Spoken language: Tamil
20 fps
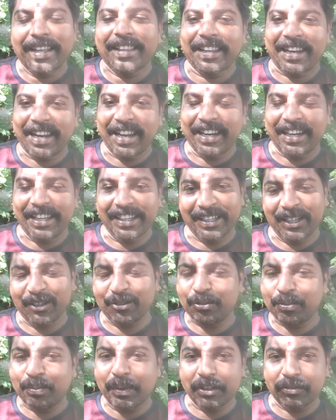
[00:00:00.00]
அதெல்லாம் இல்லைங்க
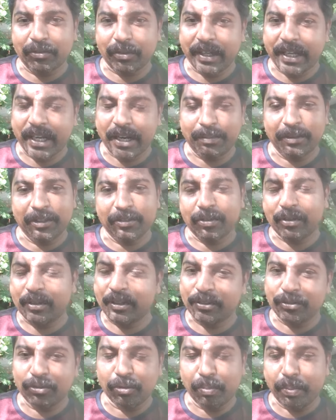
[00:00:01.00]
சும்மா சொன்னேன் அப்படின்னு
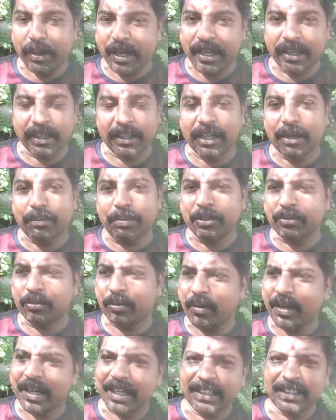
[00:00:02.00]
சொல்லிட்டு சூப்பராக இருக்குது
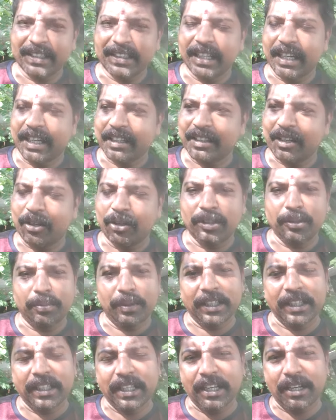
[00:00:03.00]
அப்படின்னு சொல்லுவாங்க இந்த இடத்துல வந்து
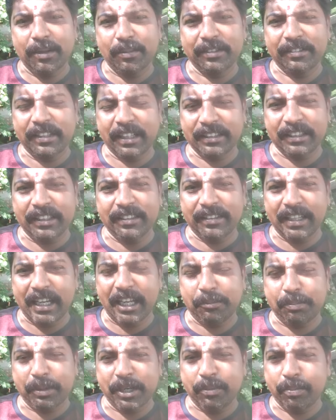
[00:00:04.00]
பார்த்திங்கன்னா நம்ம சக்தி
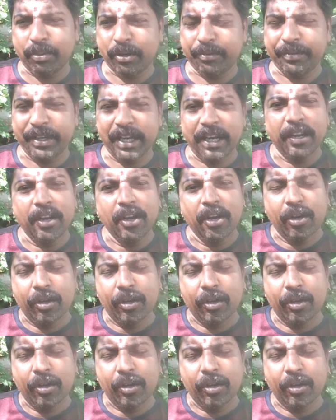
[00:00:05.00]
செலக்ட் பண்ண போடவே